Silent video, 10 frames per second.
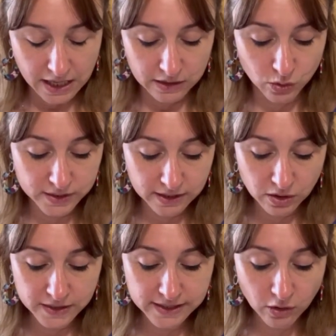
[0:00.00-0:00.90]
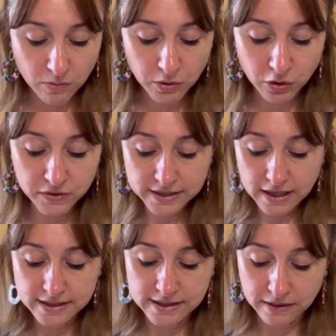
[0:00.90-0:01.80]
Donc c'est un sérum
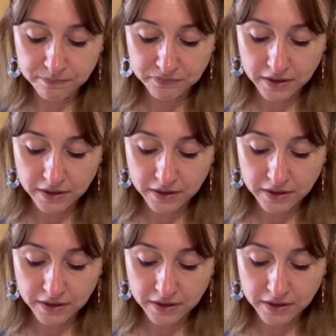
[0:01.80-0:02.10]
revitalisant